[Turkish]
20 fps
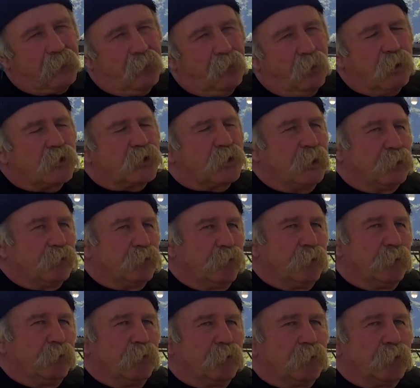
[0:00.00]
hoş da
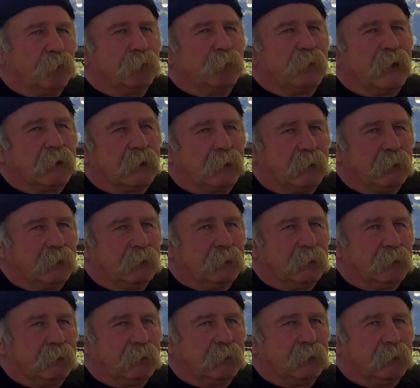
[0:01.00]
görmüyorum. Ben e,
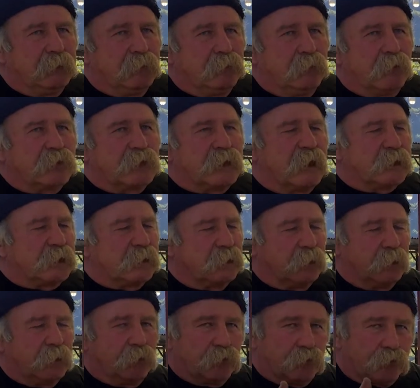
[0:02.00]

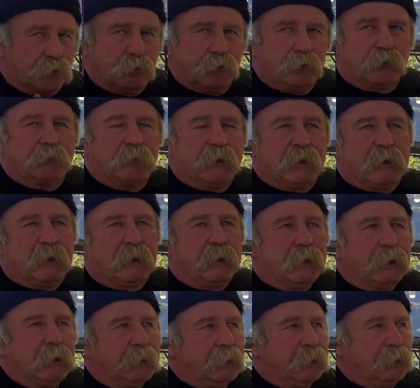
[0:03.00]
yozlaştı diye düşünüyorum.
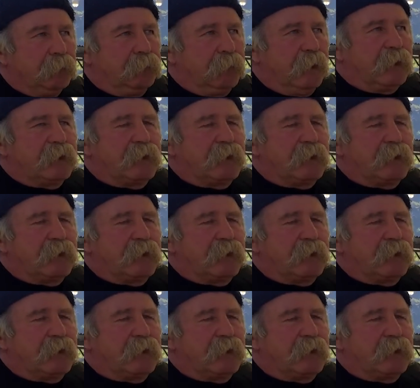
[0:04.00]
Neden? Ben